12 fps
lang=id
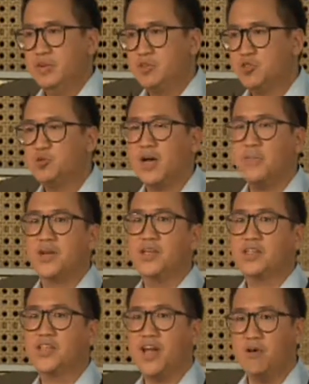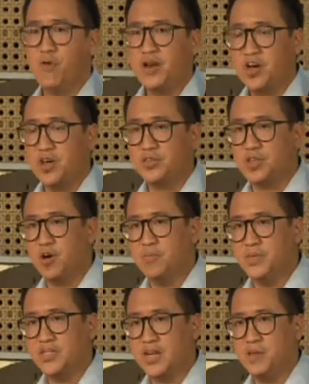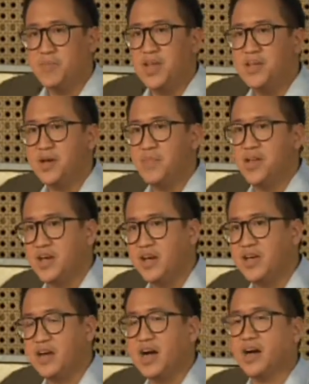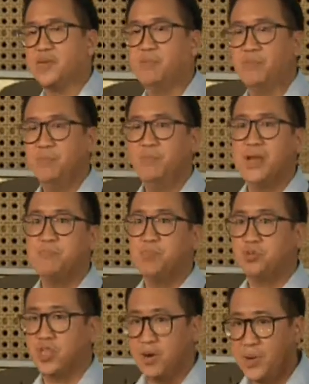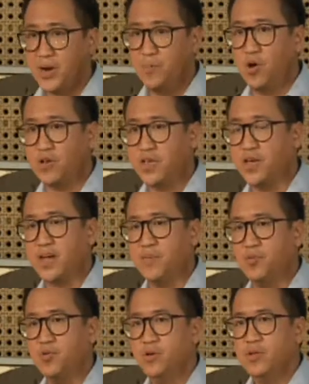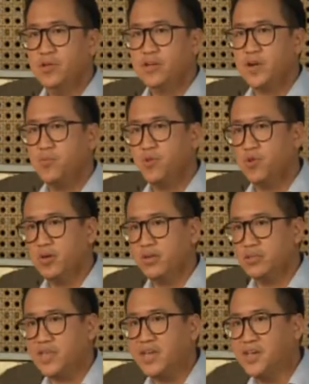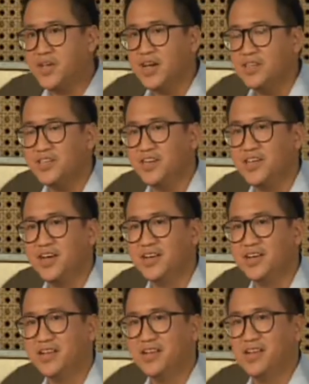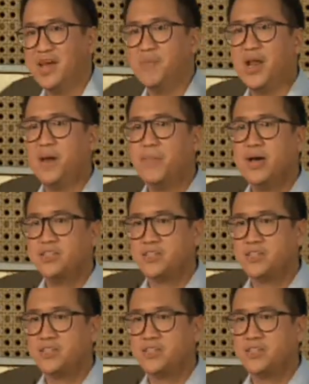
suka pergi ke derawan atau misalnya media-media yang akan meliput daripada bloggingnya kamu, kamu tagging aja dia. Lama-lama